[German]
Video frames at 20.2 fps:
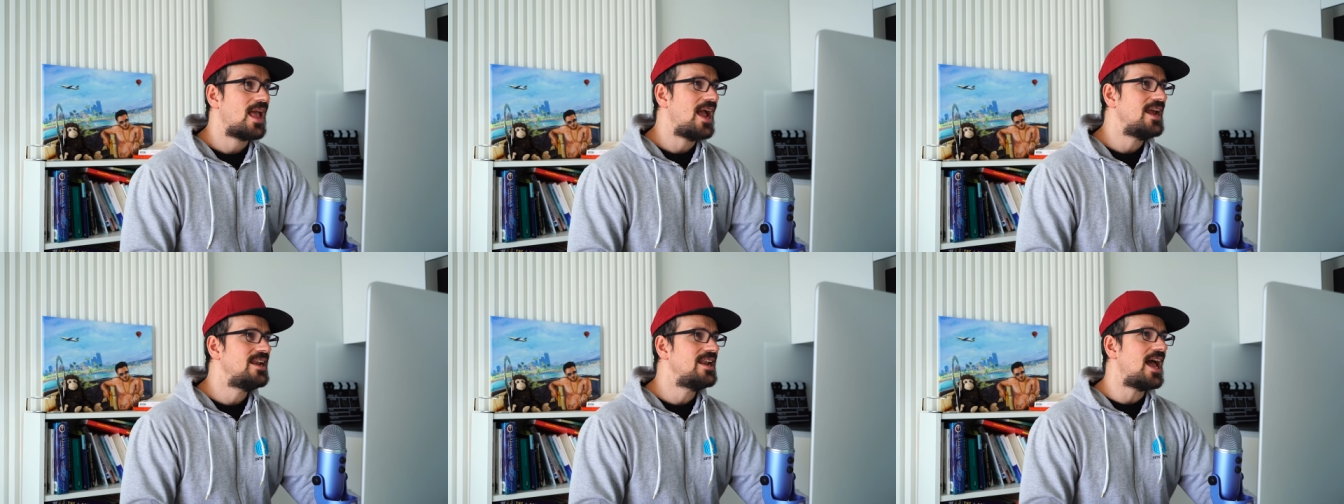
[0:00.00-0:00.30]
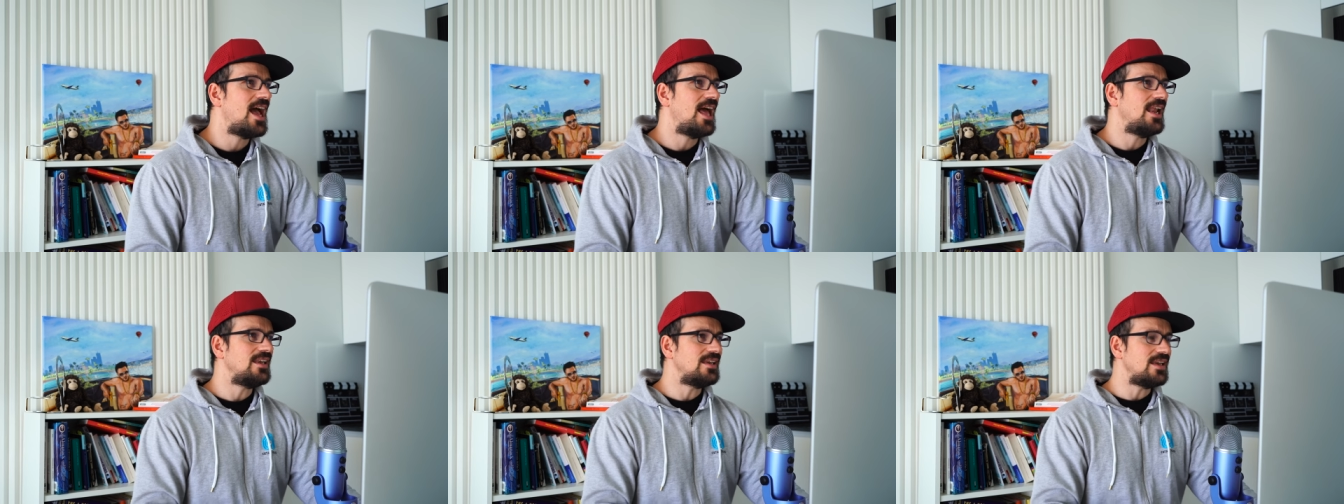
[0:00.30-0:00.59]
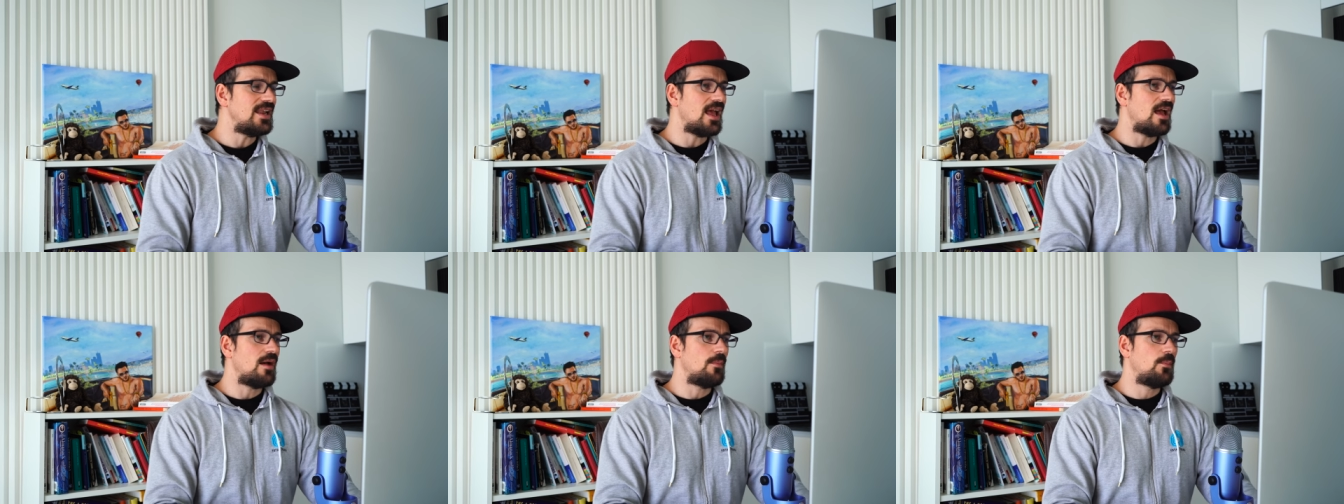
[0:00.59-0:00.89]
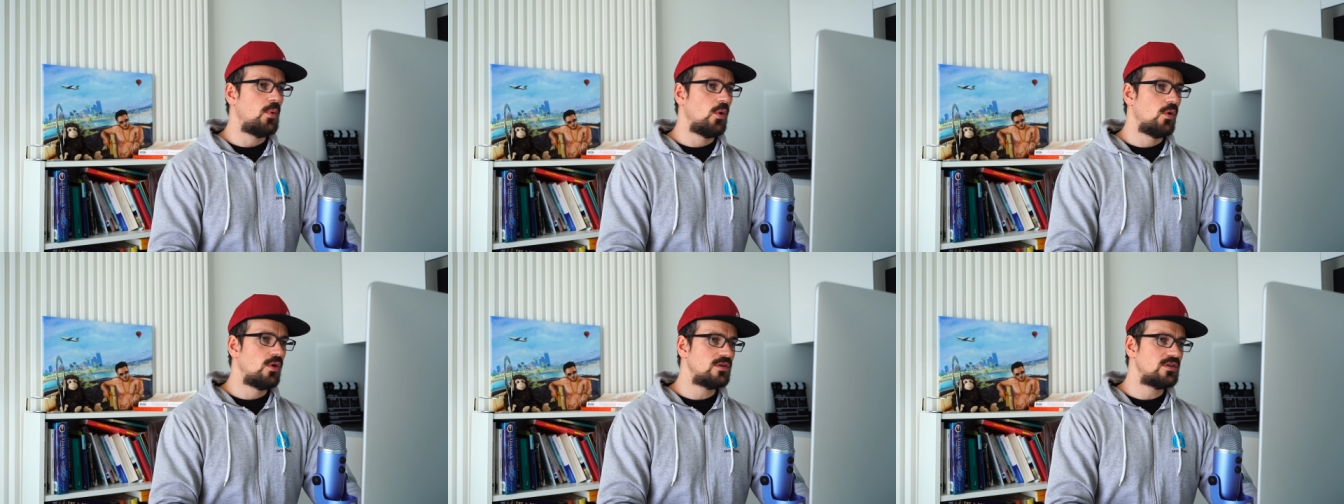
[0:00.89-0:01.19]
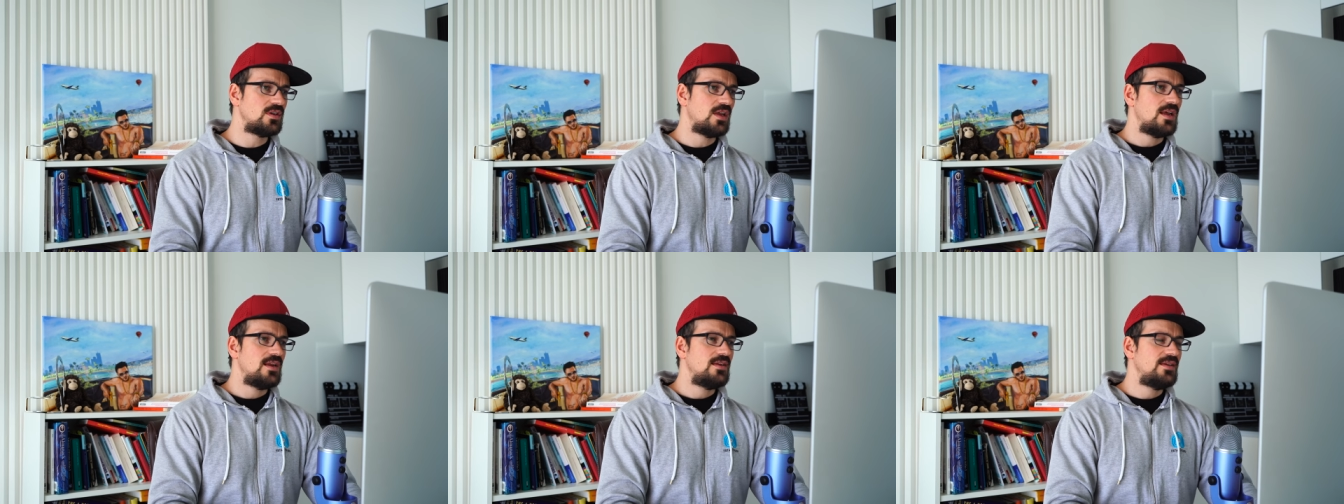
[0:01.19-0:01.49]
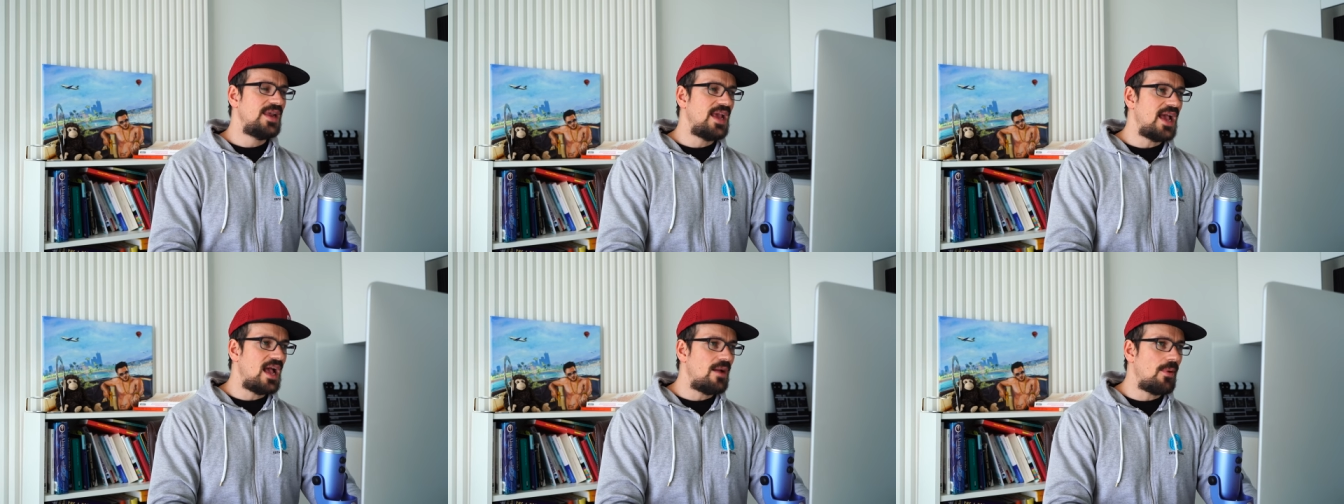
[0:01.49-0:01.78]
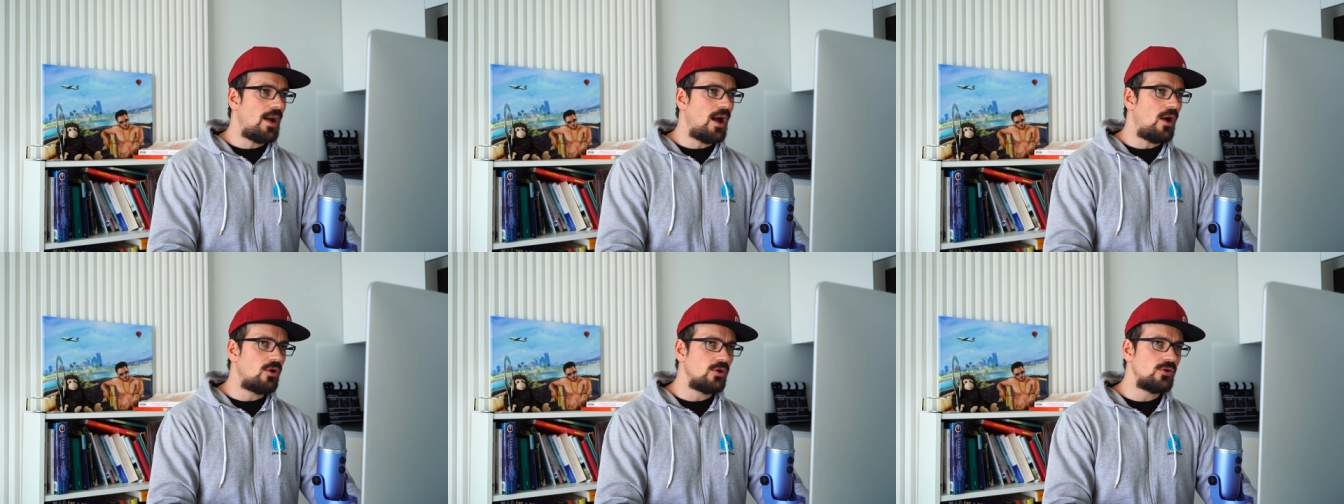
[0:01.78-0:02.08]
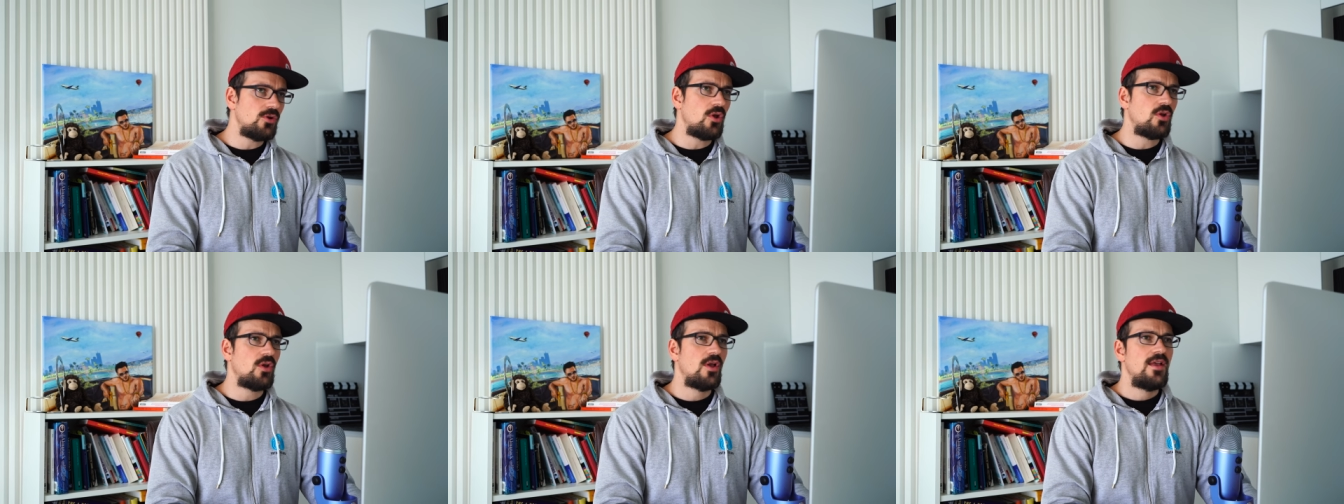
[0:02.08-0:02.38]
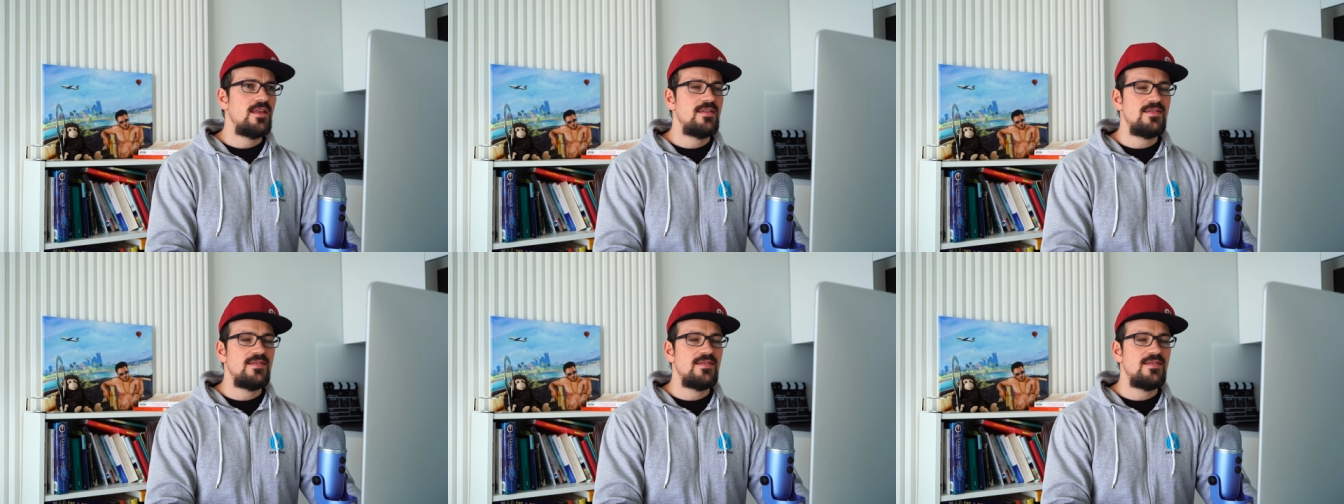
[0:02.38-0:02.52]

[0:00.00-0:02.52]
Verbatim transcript: Ein anderer Punkt, der aber auch noch